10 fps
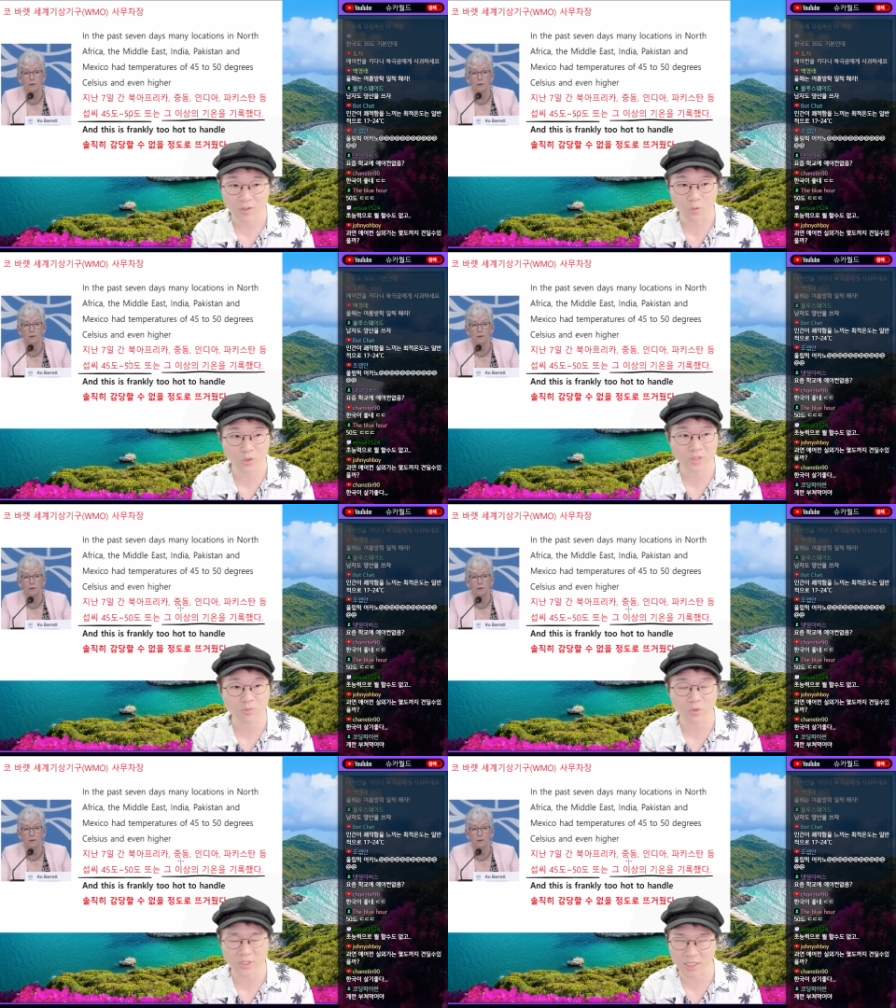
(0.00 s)

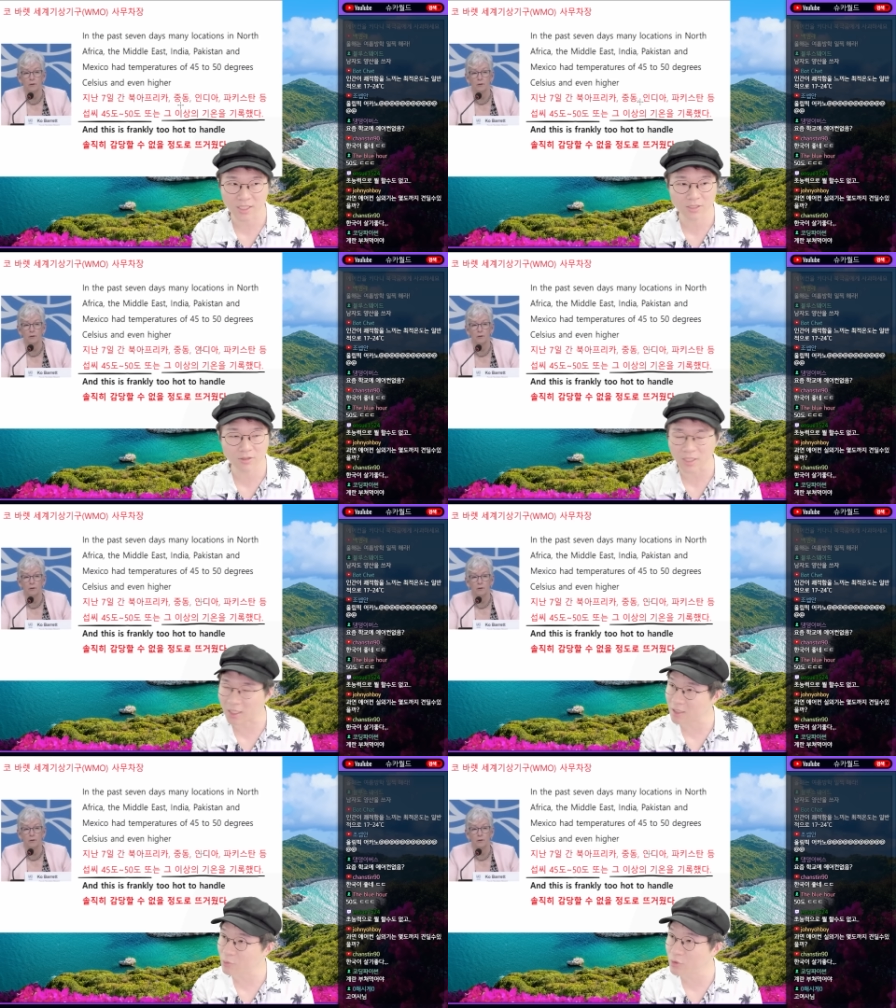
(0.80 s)
50도 이상이라는 건
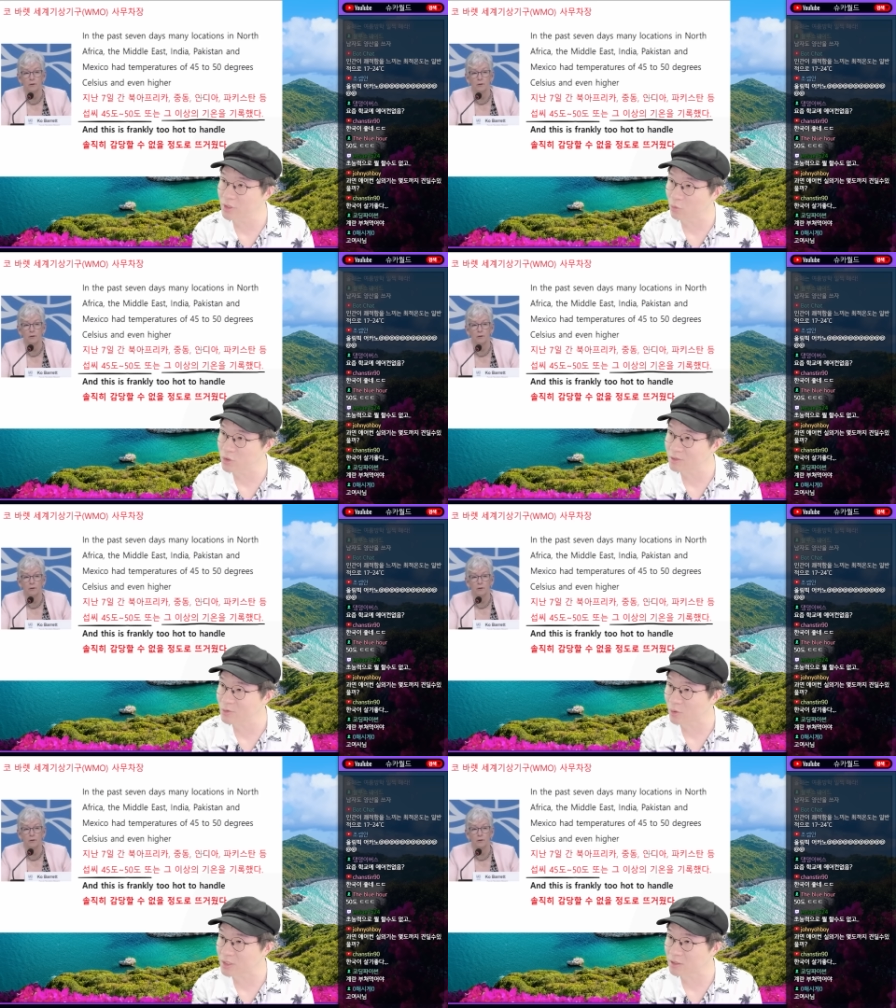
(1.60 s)
아까 보여드린
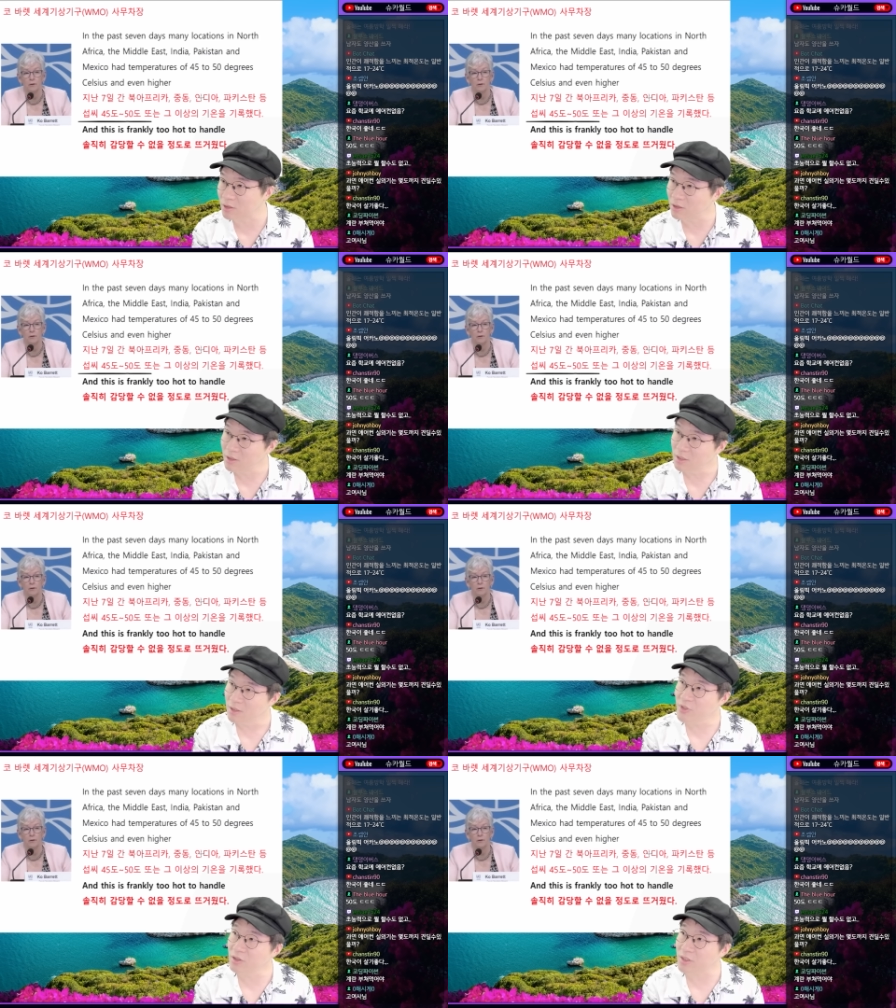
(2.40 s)
52도 같은 거.
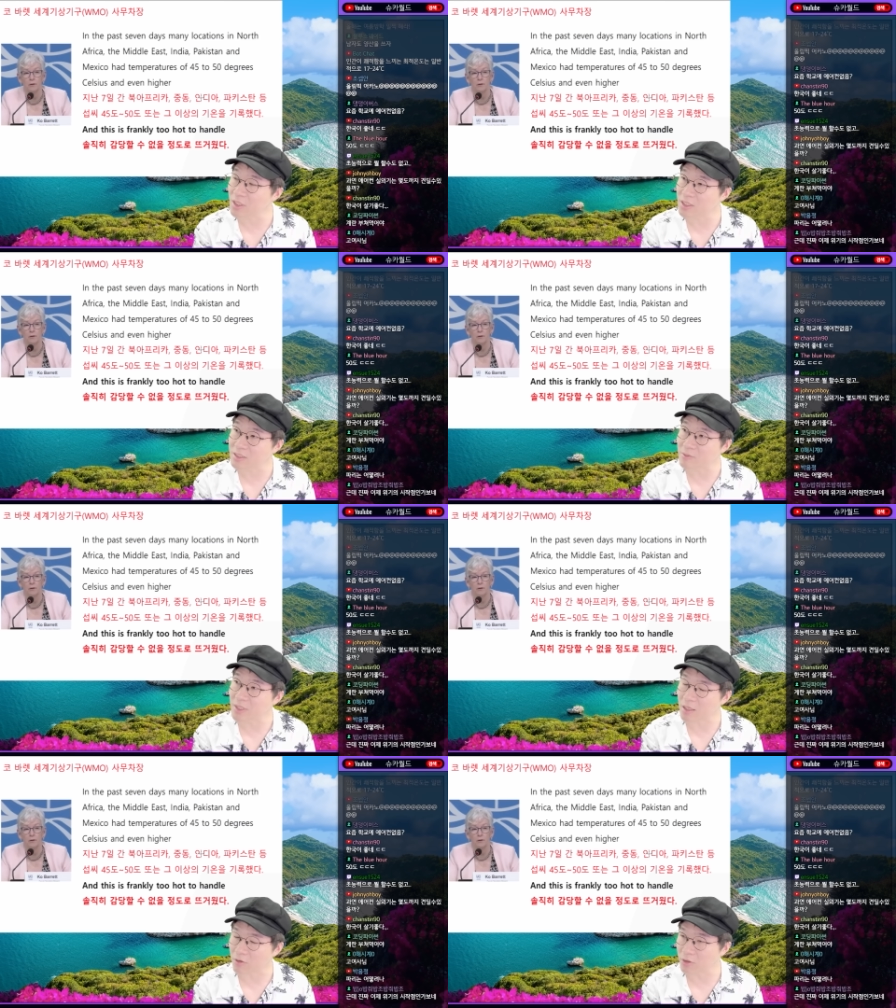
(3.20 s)
이렇게 얘기했습니다.
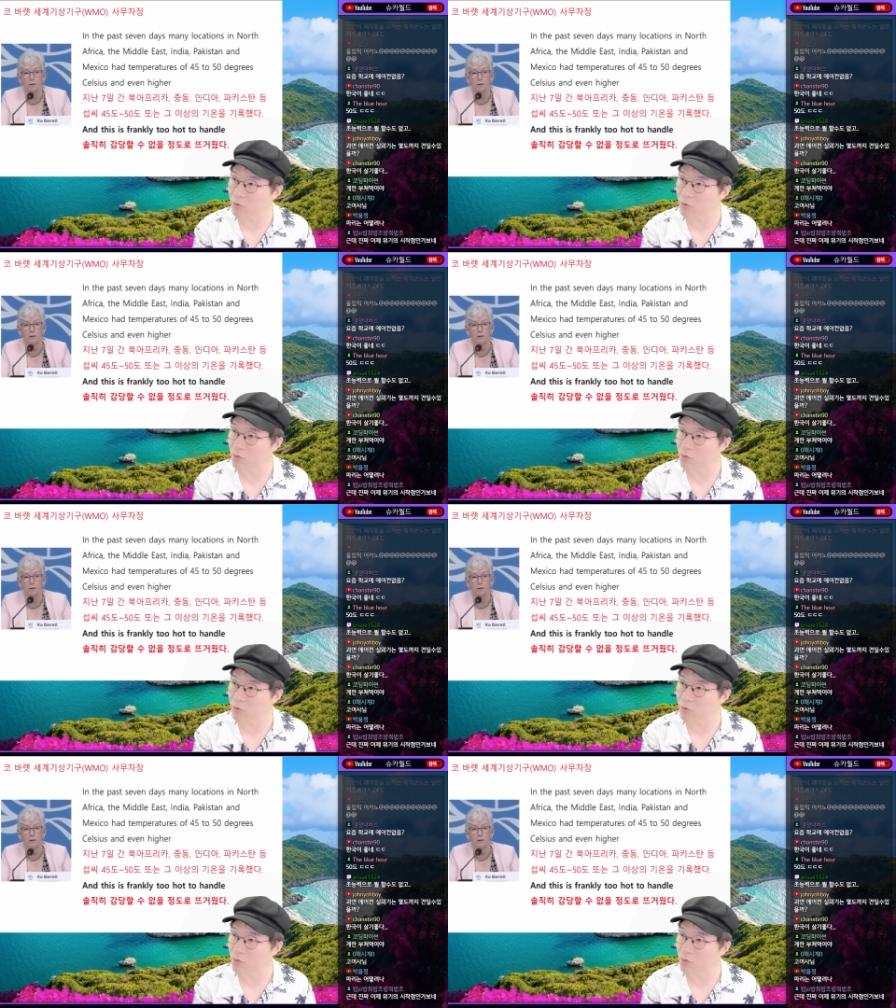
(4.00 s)
이게 거의